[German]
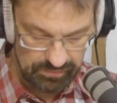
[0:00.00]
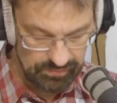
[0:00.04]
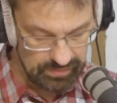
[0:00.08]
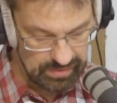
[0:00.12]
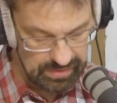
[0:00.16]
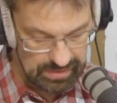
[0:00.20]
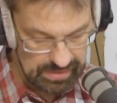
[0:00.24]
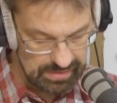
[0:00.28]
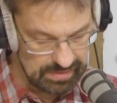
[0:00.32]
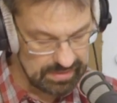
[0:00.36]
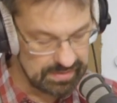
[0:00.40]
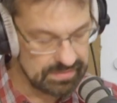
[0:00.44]
Wir
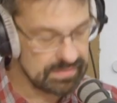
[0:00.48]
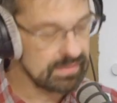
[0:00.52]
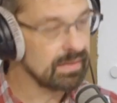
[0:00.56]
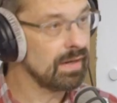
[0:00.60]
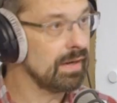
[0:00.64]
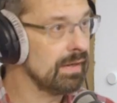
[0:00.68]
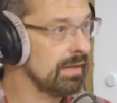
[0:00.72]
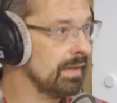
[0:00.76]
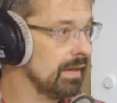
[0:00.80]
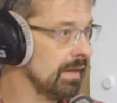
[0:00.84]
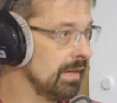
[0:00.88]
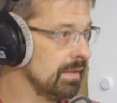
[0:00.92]
nennen das
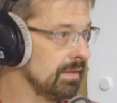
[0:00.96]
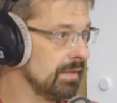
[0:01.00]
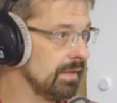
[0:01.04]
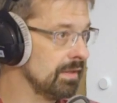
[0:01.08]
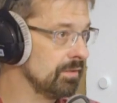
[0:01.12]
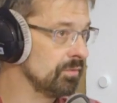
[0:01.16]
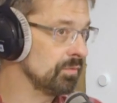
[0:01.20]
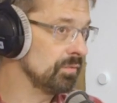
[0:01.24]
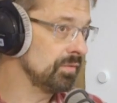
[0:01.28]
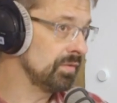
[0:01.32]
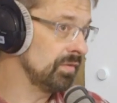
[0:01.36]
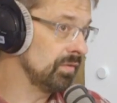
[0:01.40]
drei
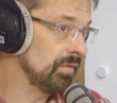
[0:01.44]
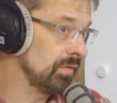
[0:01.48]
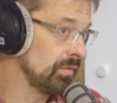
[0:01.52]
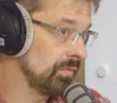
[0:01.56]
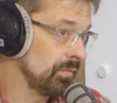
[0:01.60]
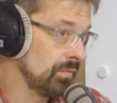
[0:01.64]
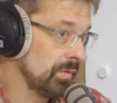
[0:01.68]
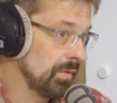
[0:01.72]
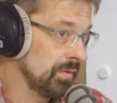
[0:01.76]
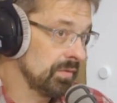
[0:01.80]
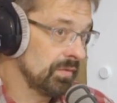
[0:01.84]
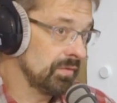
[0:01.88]
Dreieinheit und
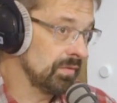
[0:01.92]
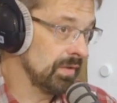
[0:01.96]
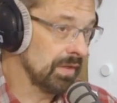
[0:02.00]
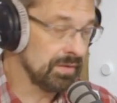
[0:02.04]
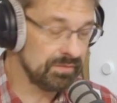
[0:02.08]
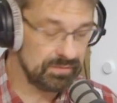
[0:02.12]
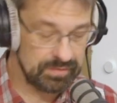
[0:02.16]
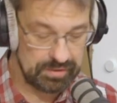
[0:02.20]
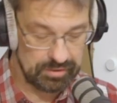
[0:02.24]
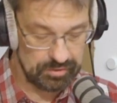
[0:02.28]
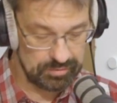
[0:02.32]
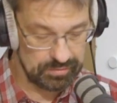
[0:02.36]
dieses Wort ist ja
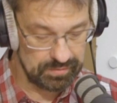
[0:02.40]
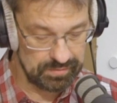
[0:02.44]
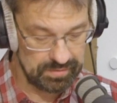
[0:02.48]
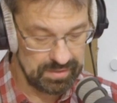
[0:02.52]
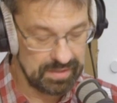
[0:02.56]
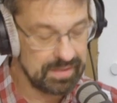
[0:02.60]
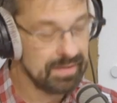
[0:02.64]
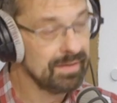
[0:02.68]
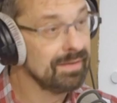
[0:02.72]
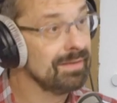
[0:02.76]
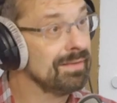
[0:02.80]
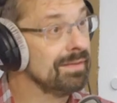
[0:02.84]
an sich schon
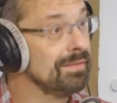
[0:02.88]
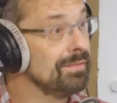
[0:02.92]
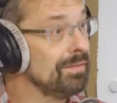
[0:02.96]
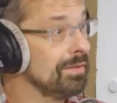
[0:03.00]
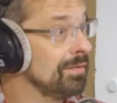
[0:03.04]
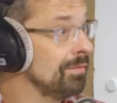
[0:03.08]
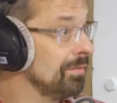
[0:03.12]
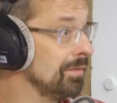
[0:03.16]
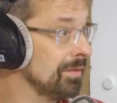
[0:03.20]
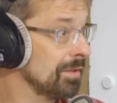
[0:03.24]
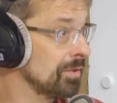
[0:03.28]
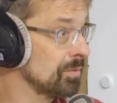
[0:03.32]
in
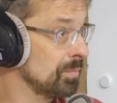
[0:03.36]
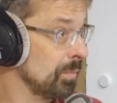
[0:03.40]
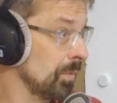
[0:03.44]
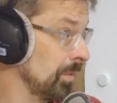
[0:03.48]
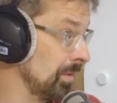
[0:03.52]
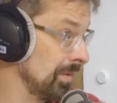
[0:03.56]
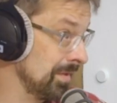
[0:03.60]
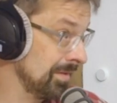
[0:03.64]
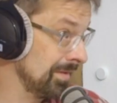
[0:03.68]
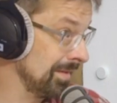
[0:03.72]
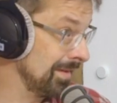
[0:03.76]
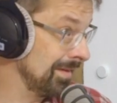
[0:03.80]
sich
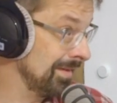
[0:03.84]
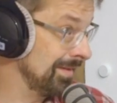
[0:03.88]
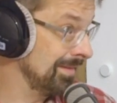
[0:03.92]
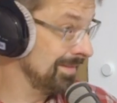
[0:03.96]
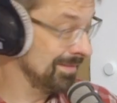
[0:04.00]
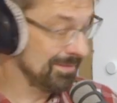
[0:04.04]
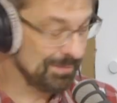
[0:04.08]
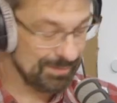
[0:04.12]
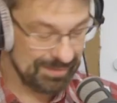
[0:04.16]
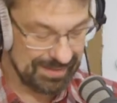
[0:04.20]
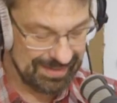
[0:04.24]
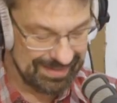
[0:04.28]
widersprüchlich,
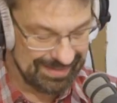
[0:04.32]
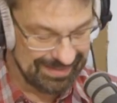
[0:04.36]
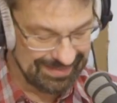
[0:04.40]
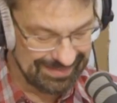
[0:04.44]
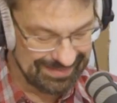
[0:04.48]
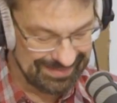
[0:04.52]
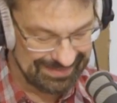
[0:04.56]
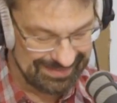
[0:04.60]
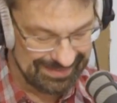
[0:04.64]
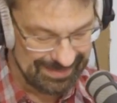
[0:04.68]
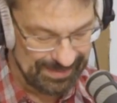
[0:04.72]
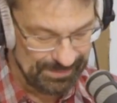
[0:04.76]
drei oder
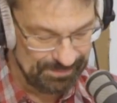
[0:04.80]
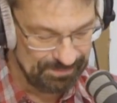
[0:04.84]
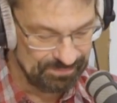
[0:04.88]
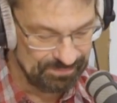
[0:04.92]
eins. Ja.